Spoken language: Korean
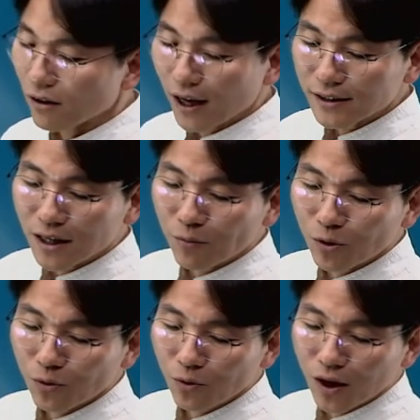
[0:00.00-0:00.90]
어,
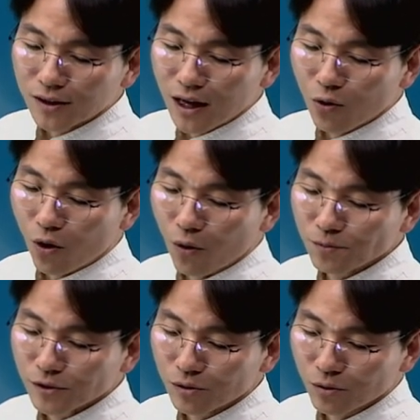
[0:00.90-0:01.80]
계좌번호가 따로
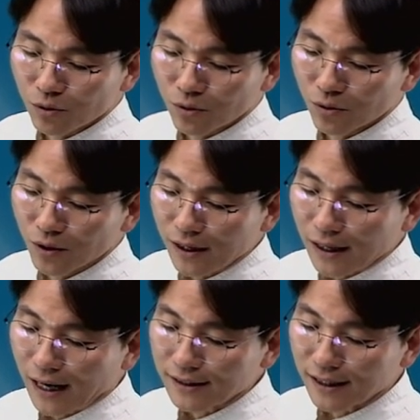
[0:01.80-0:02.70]
없어도
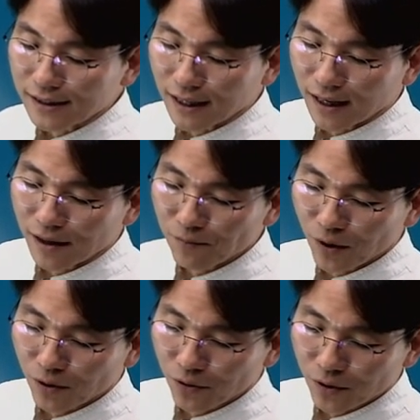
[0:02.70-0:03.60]
가능하다.
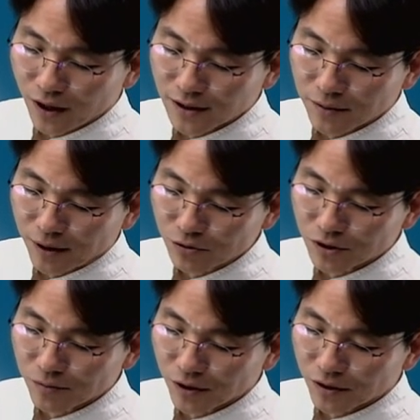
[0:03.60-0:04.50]
어, 이렇게 이제
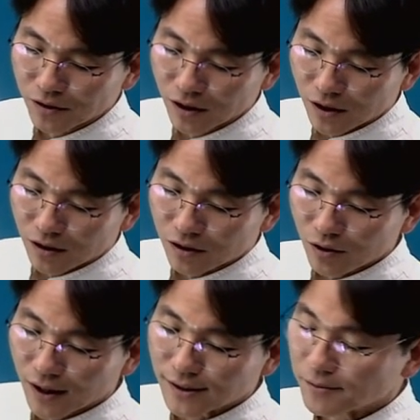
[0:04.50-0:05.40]
봐두시면 어,
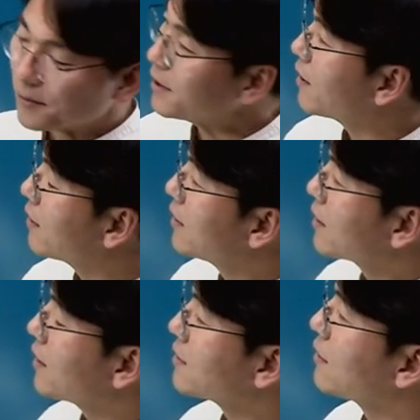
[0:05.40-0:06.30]
되겠습니다.
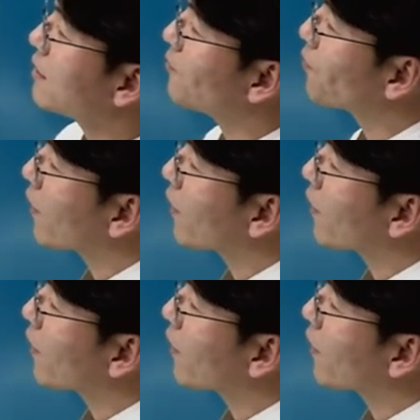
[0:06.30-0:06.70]
그래서